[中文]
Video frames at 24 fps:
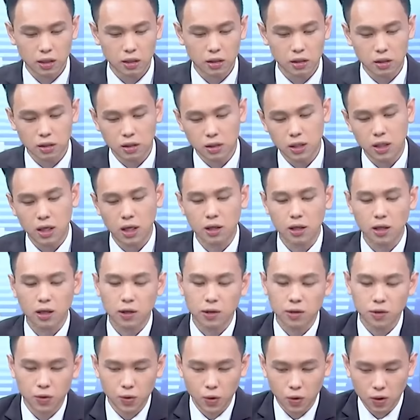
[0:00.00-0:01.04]
线之下，那
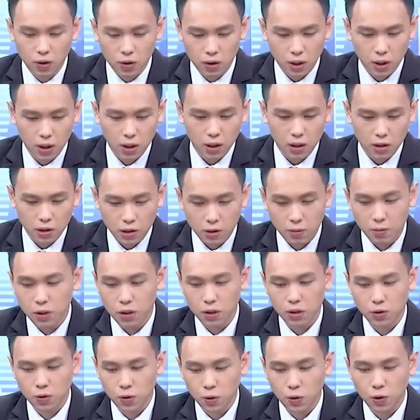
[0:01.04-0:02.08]
你说是不
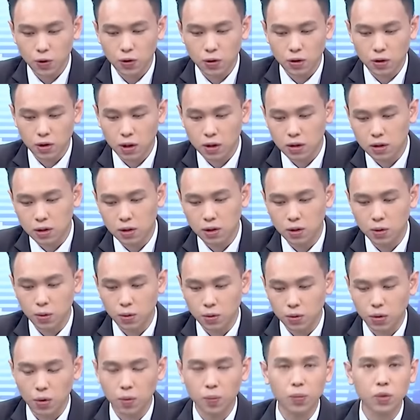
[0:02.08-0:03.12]
是所有的电子
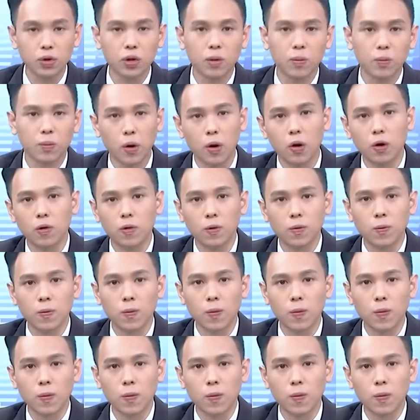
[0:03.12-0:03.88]
股都不能碰？